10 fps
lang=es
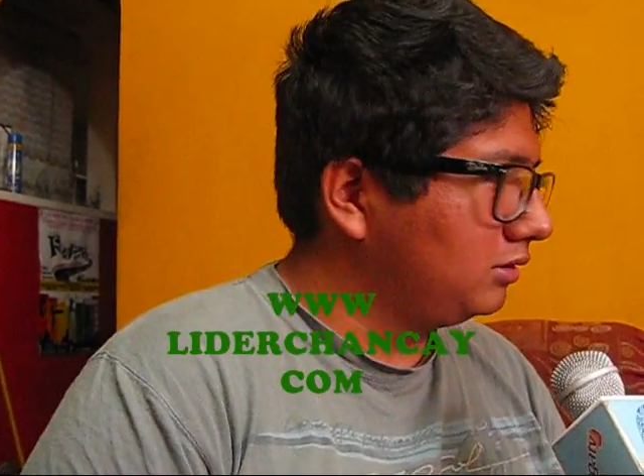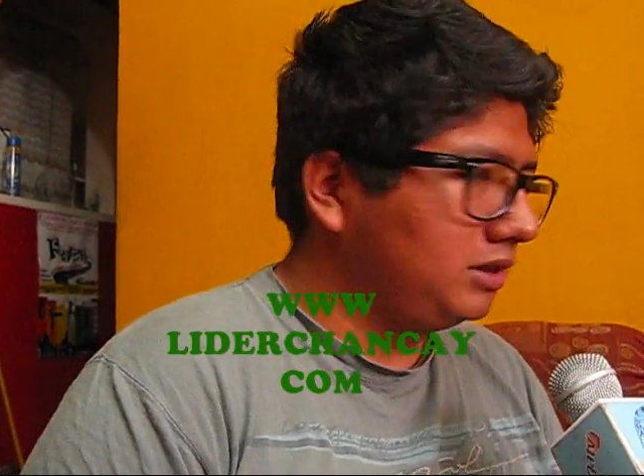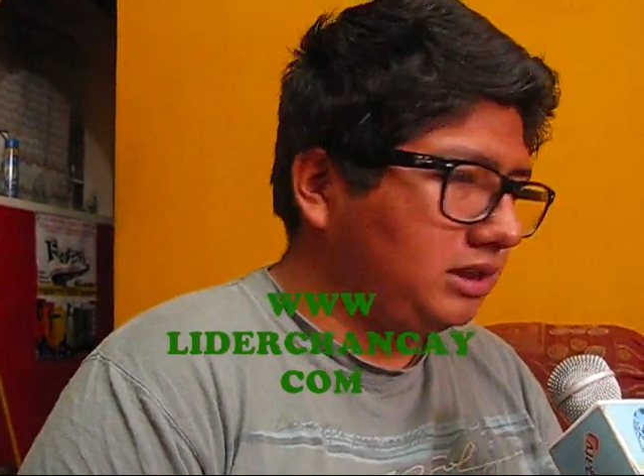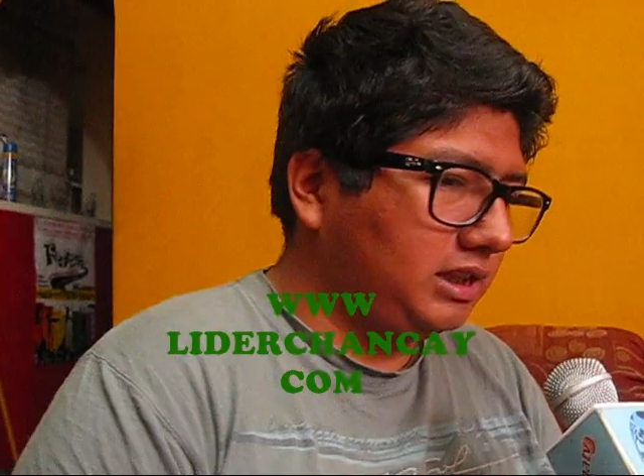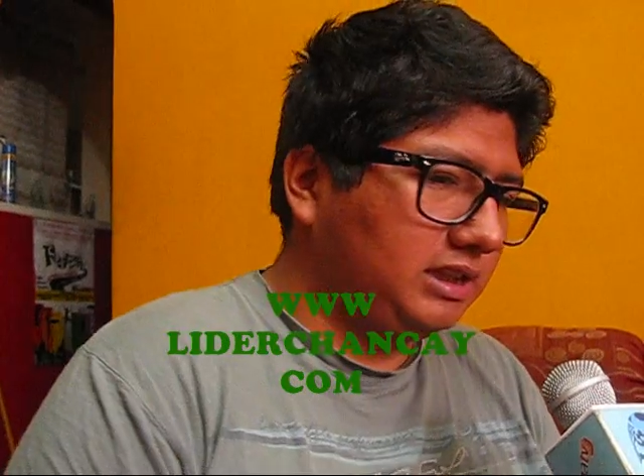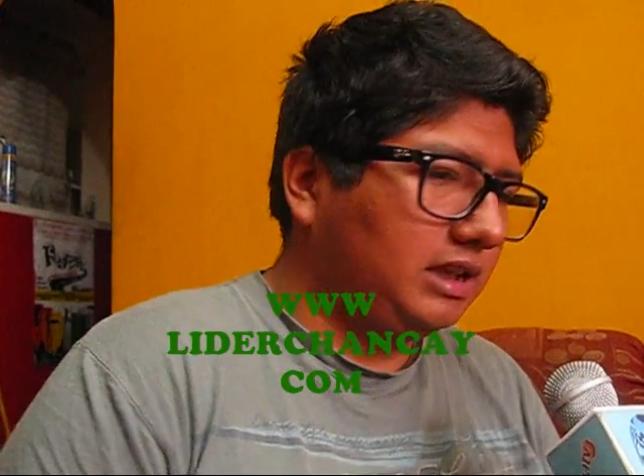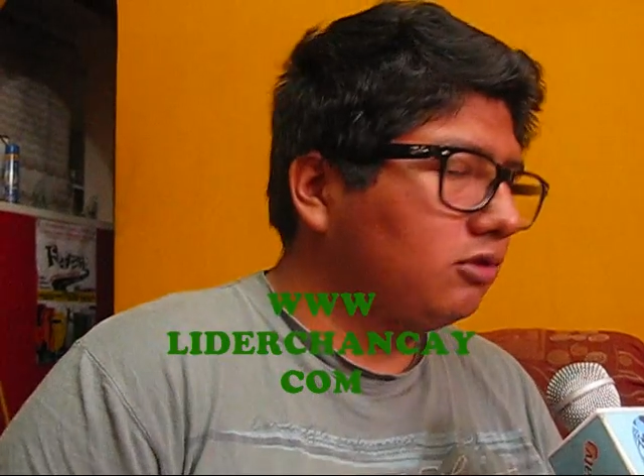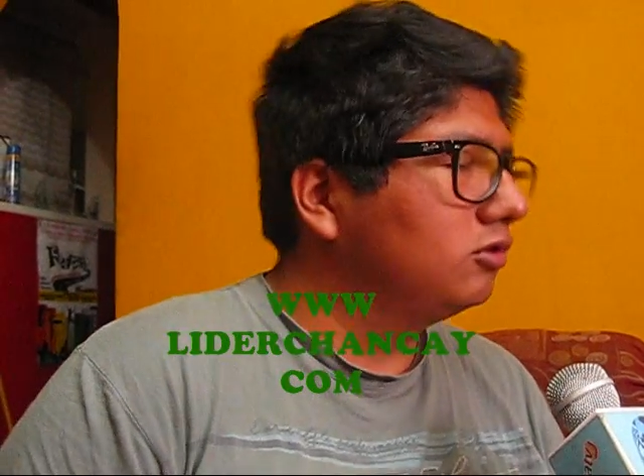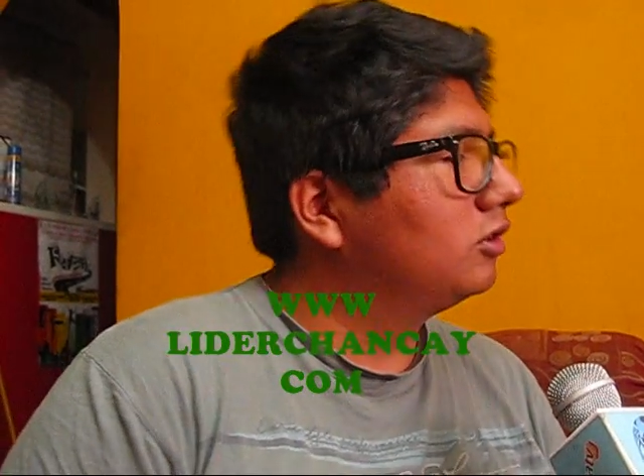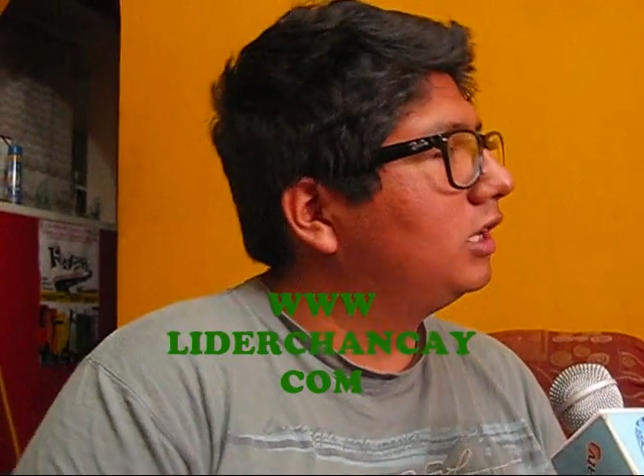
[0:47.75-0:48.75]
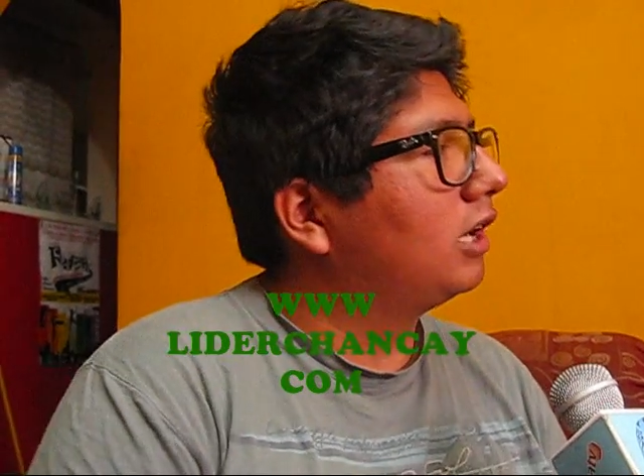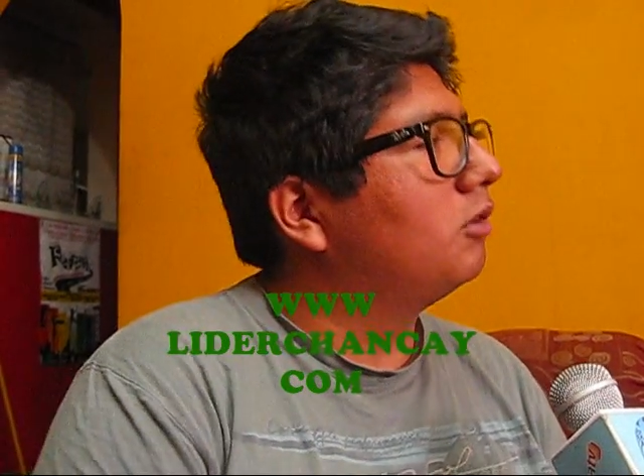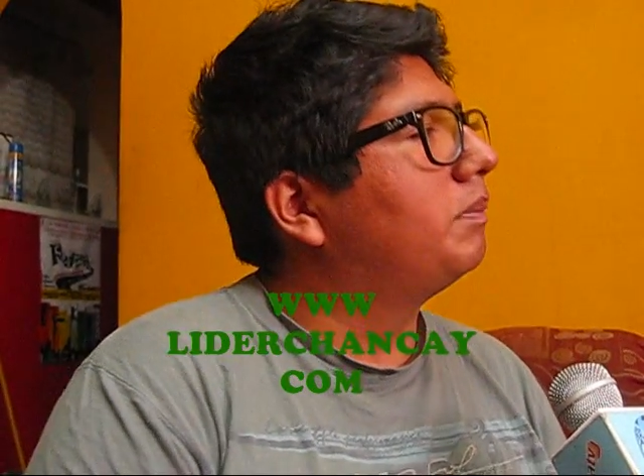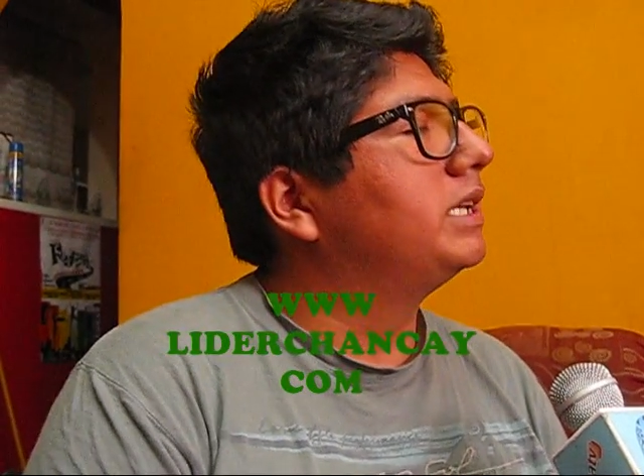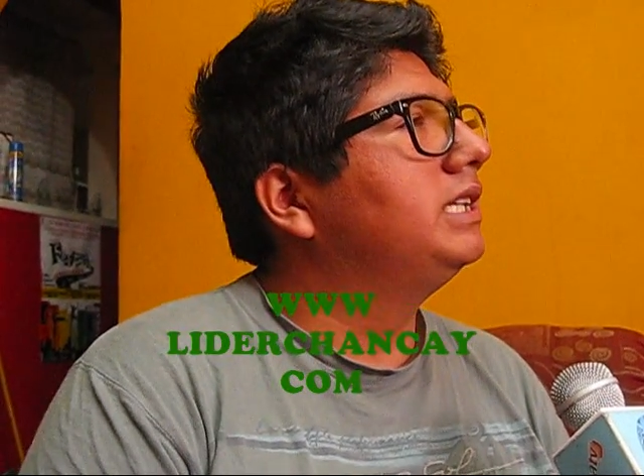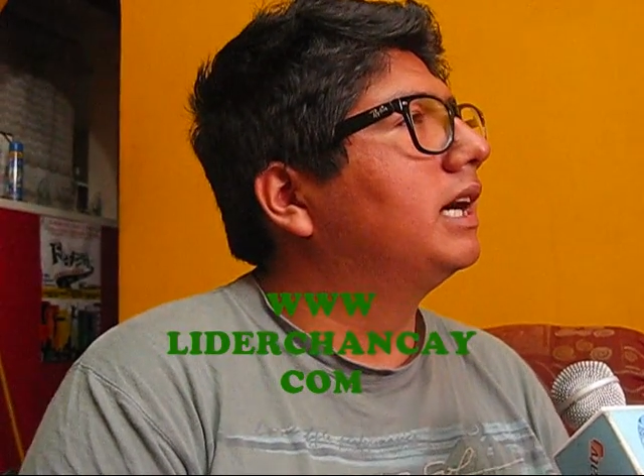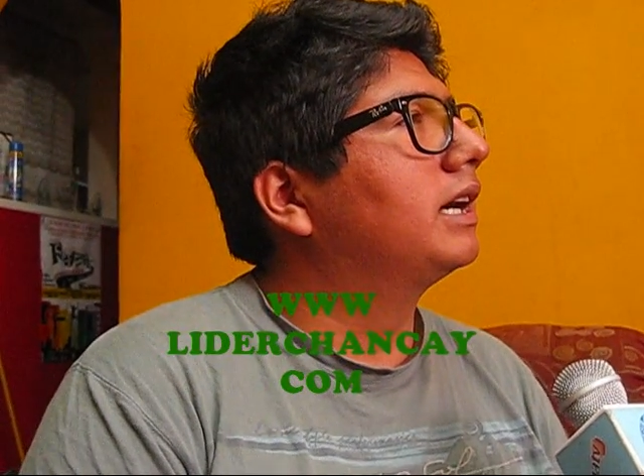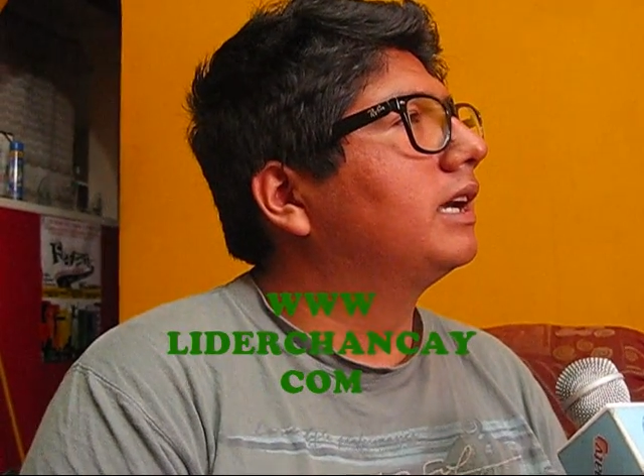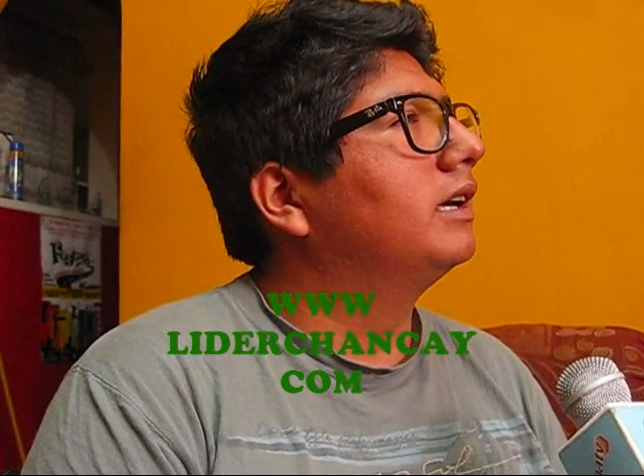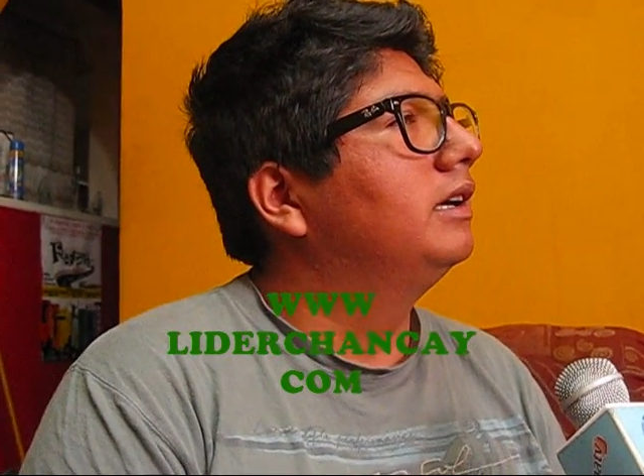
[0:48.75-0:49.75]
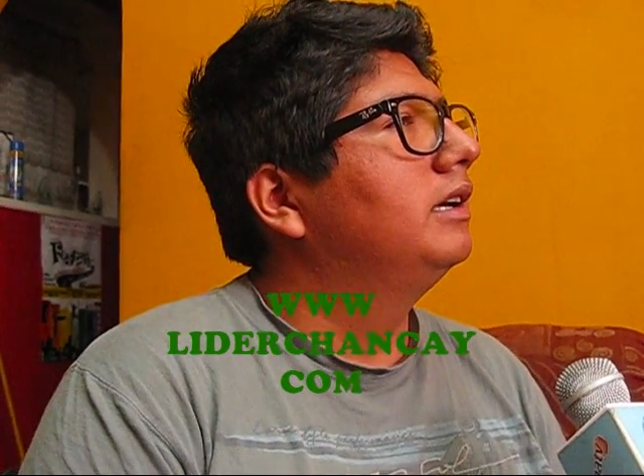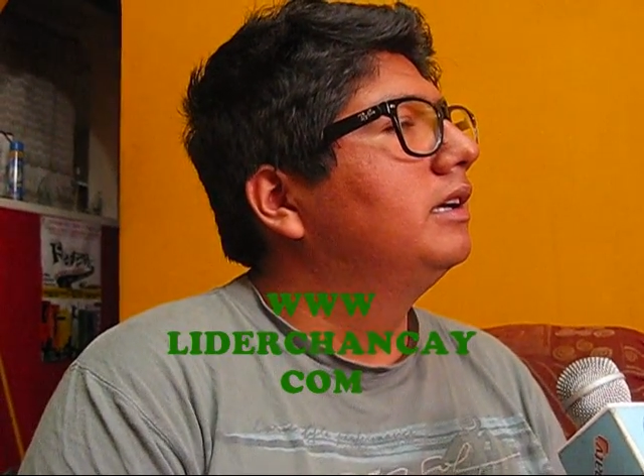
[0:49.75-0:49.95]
ni ninguno de la compañía cree